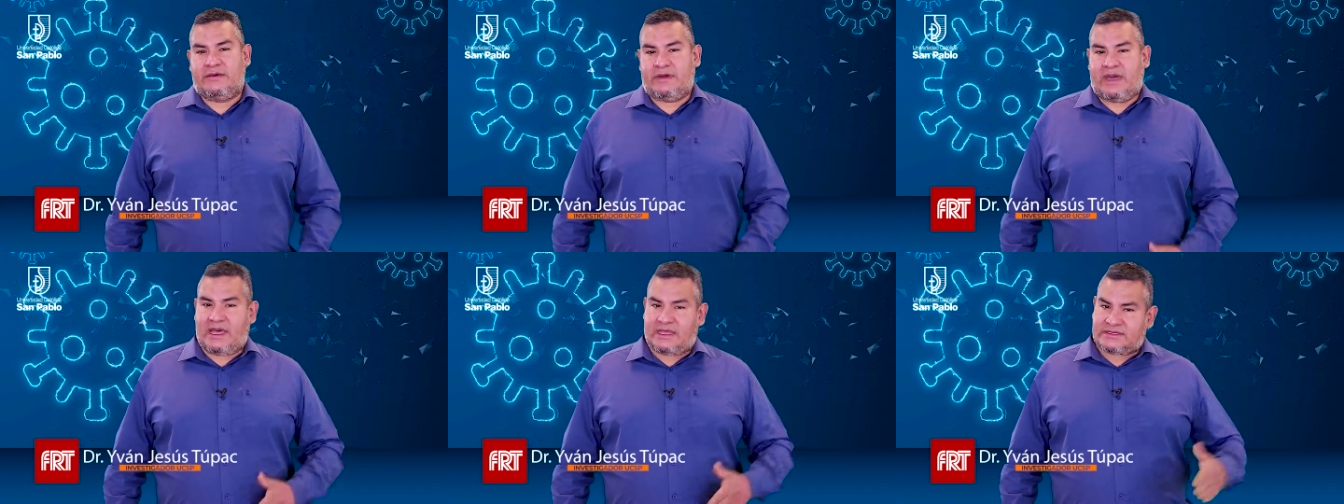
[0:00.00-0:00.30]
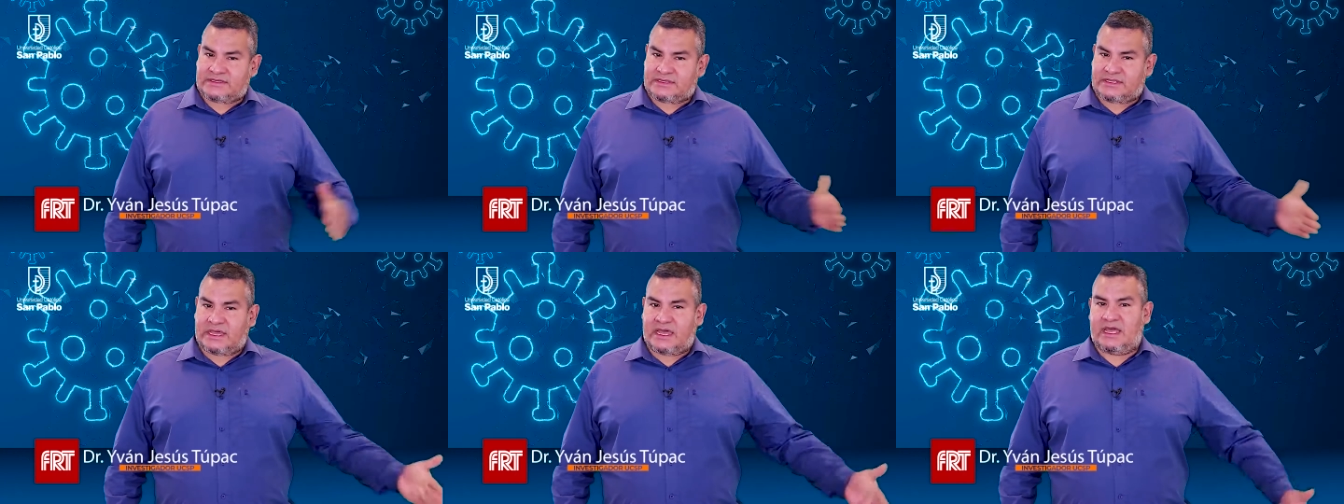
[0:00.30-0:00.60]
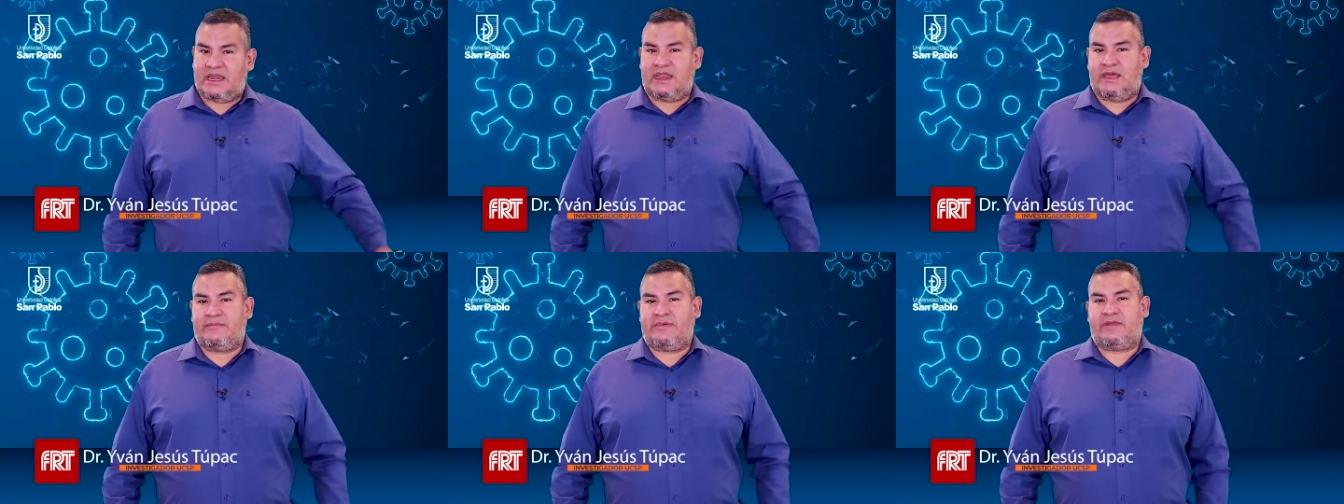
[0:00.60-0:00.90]

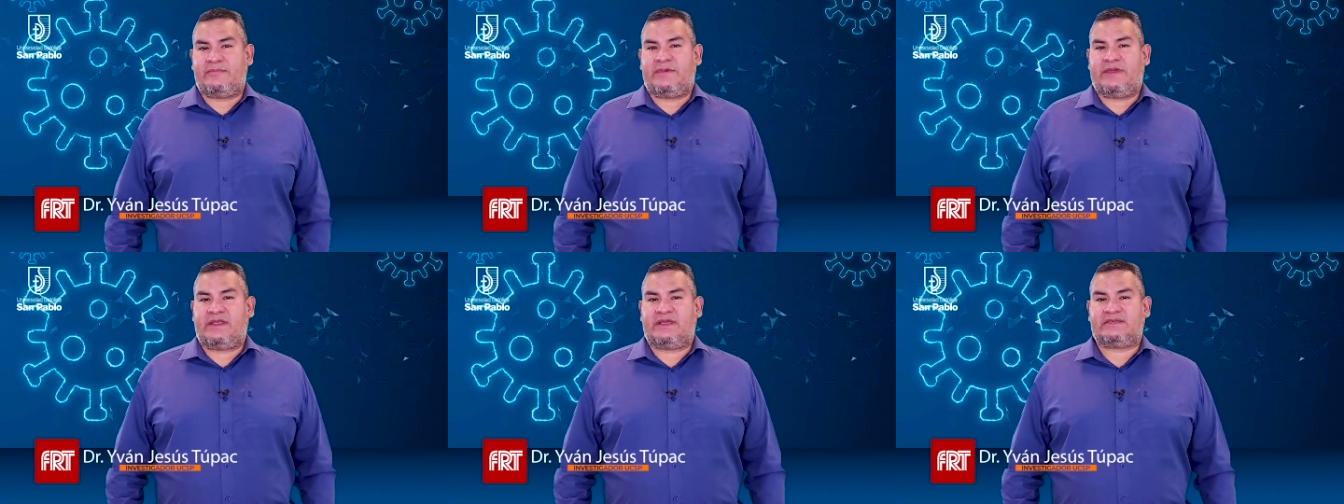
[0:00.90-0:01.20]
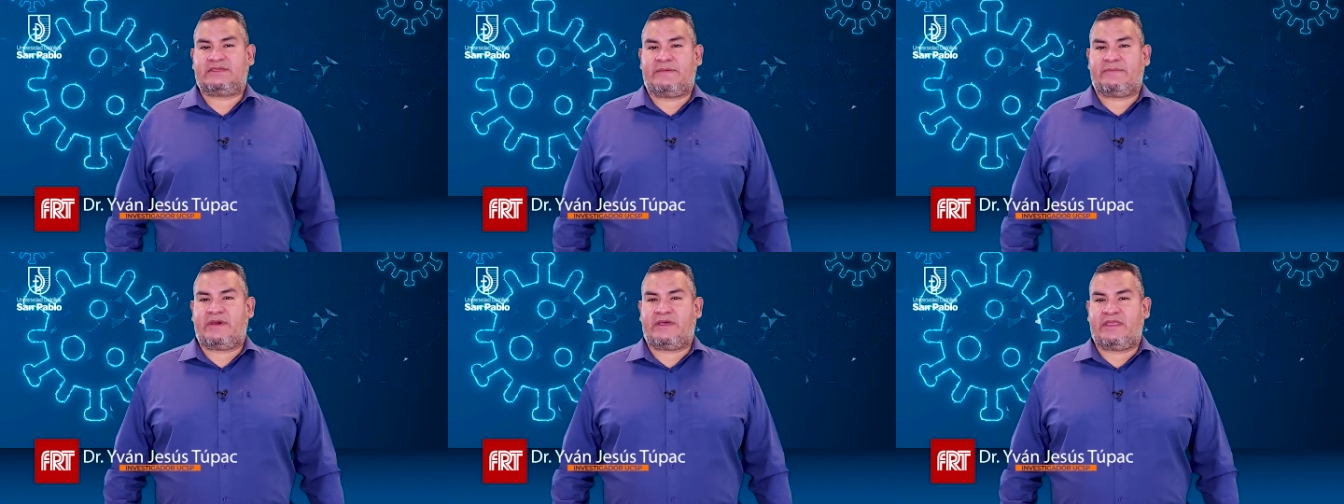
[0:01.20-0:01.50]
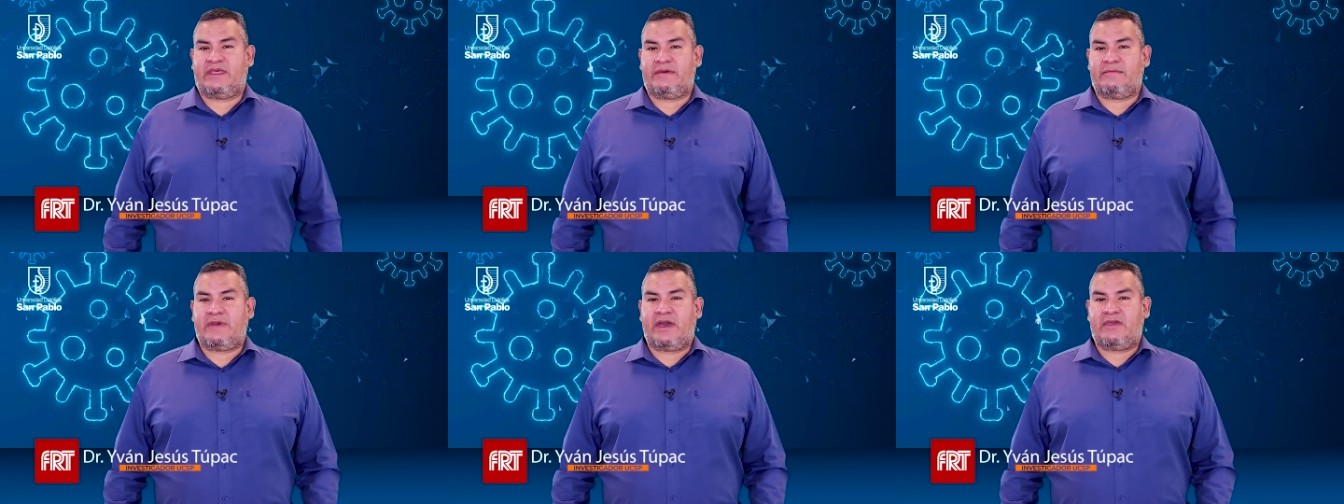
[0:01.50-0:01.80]
hasta la primera
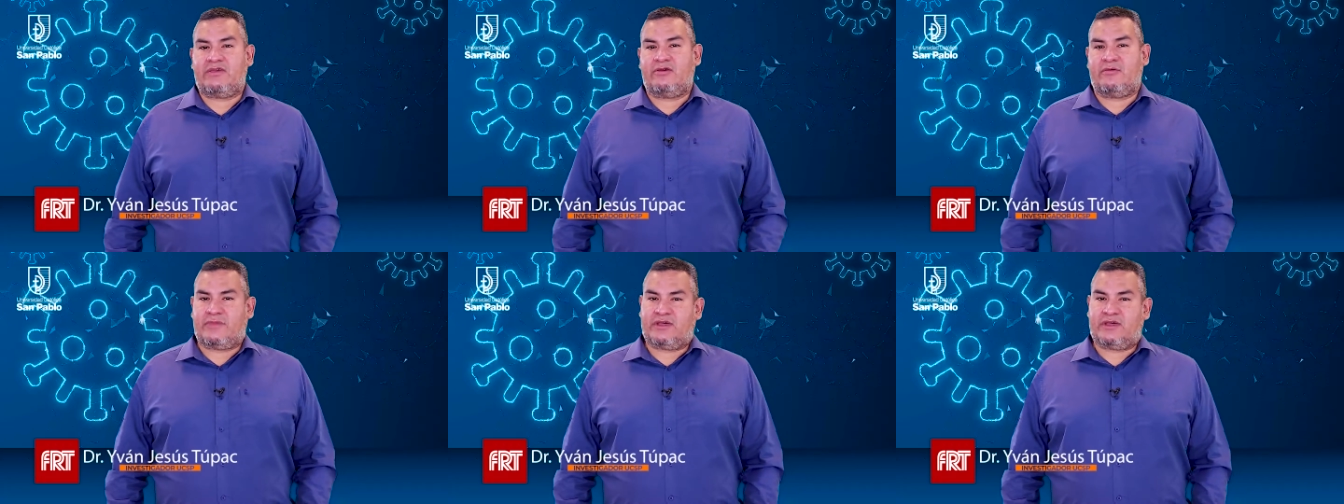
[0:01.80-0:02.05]
semana de mayo,